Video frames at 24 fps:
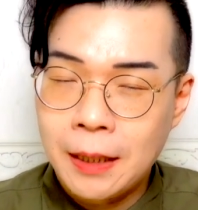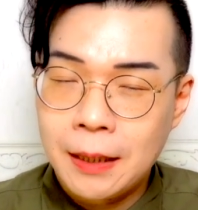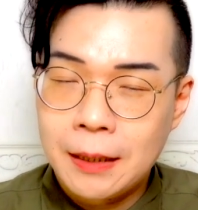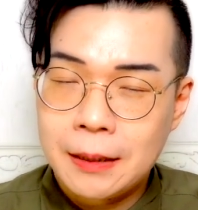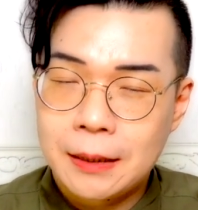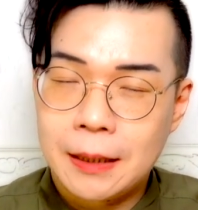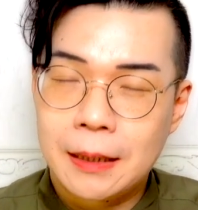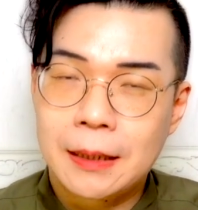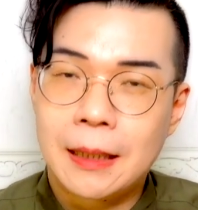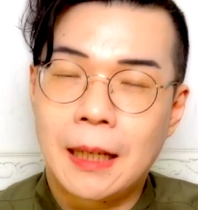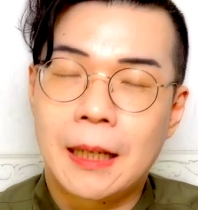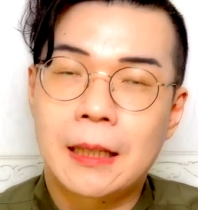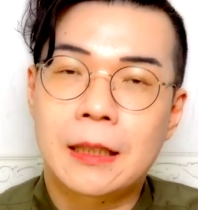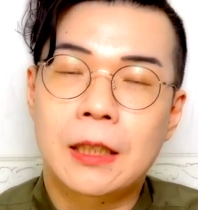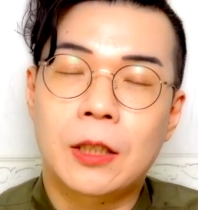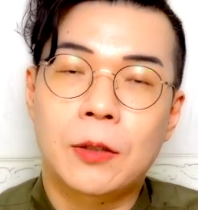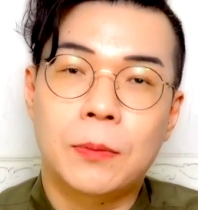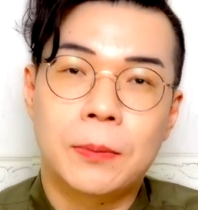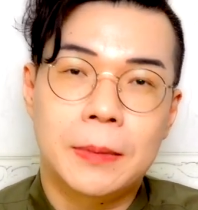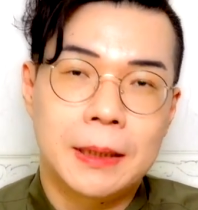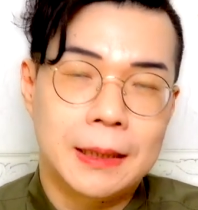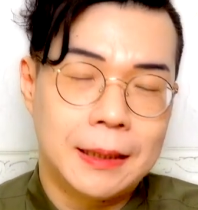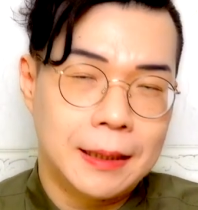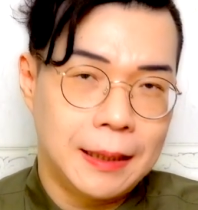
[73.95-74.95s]
接下来让
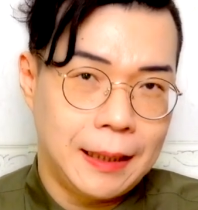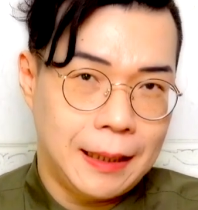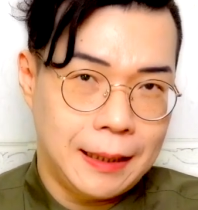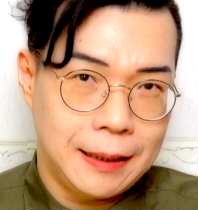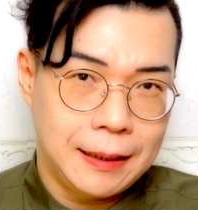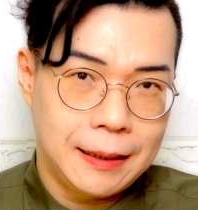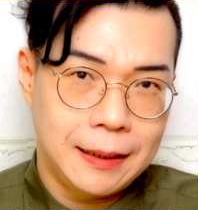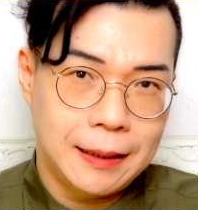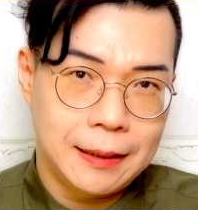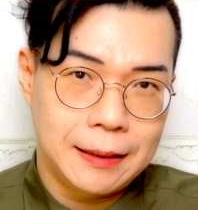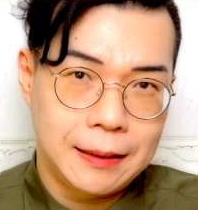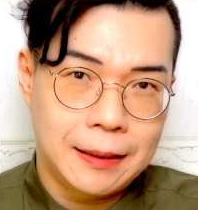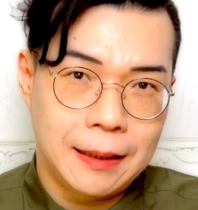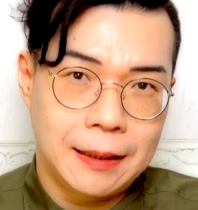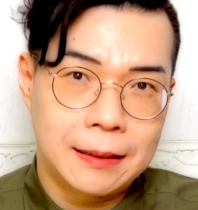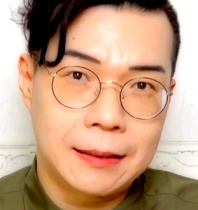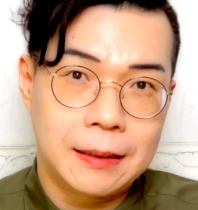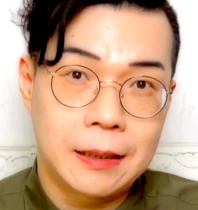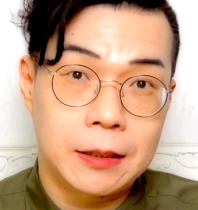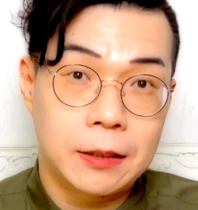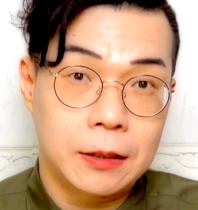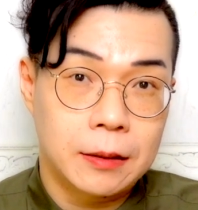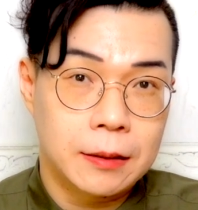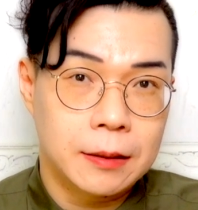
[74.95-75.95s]
我们一起来看看
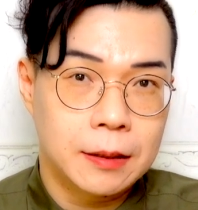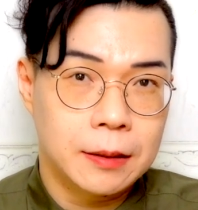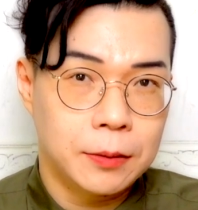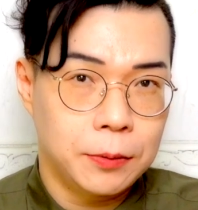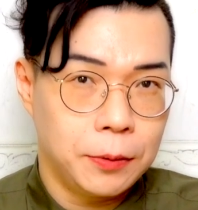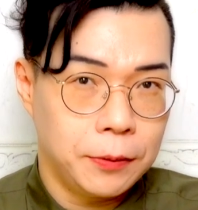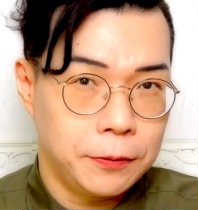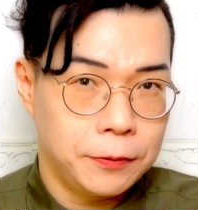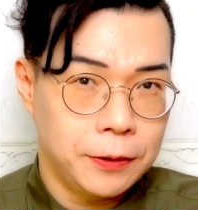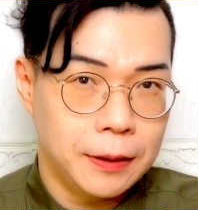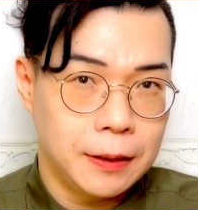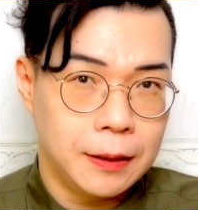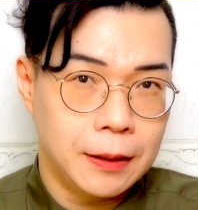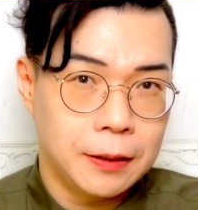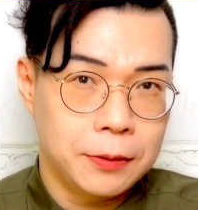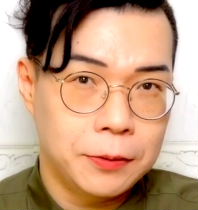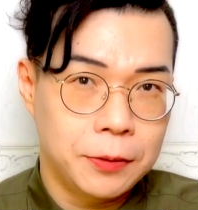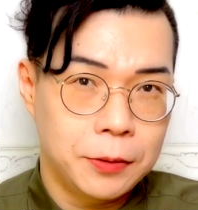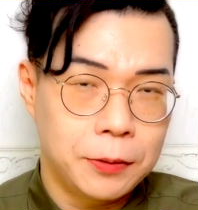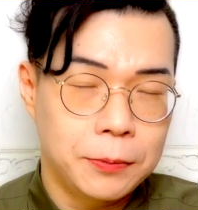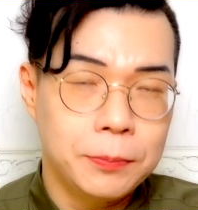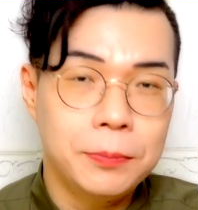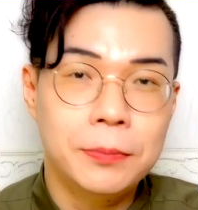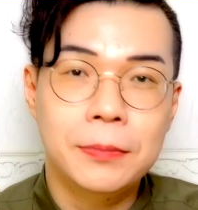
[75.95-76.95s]
在这个四月份当
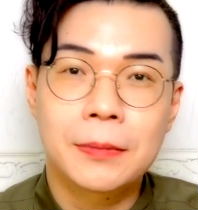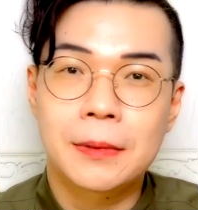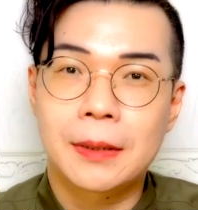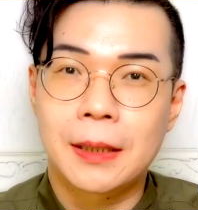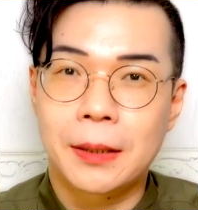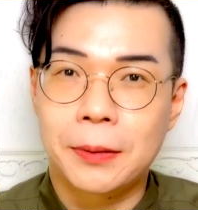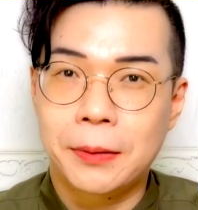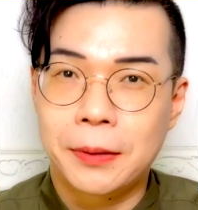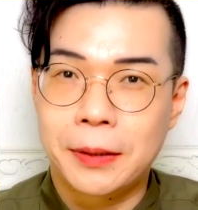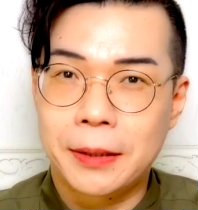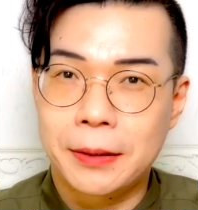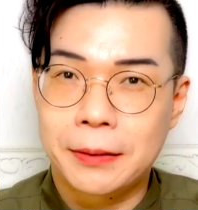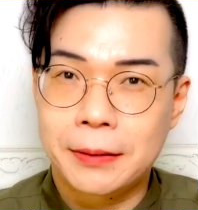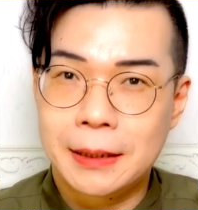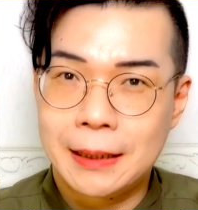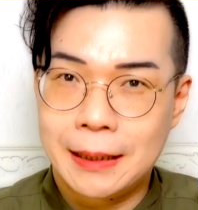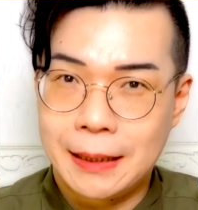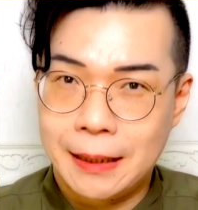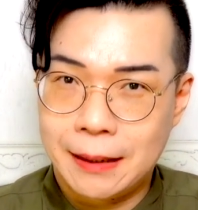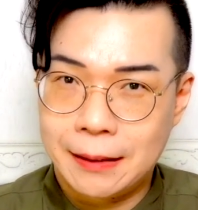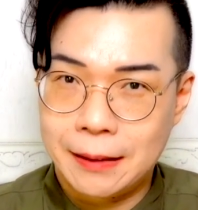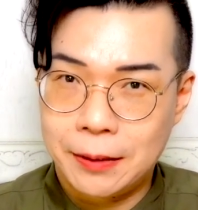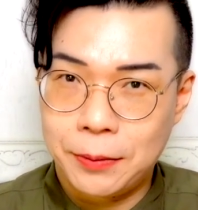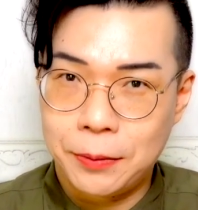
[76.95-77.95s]
中你会有
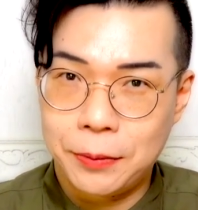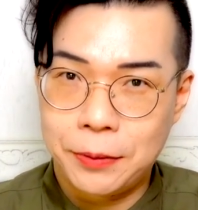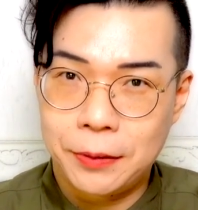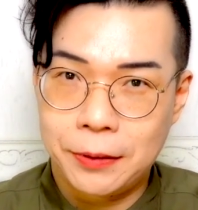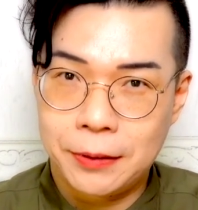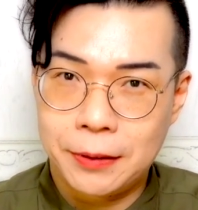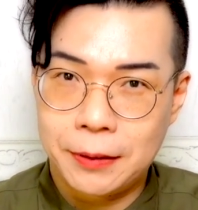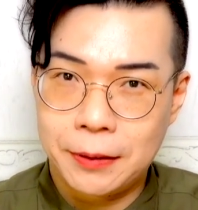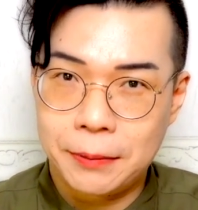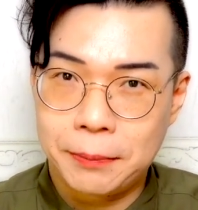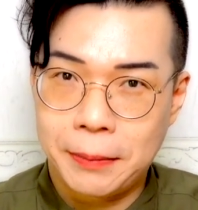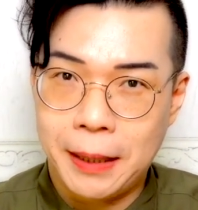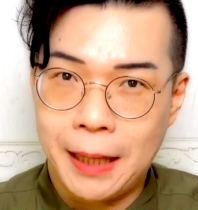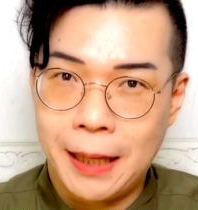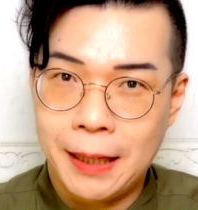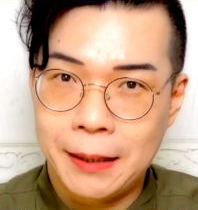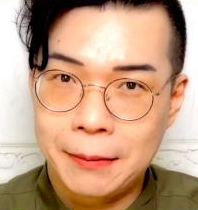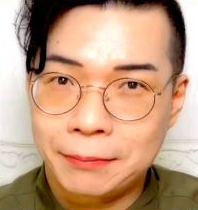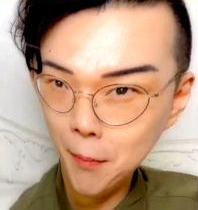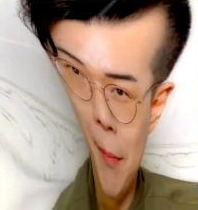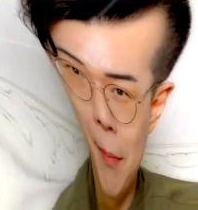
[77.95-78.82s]
怎样的运势吧。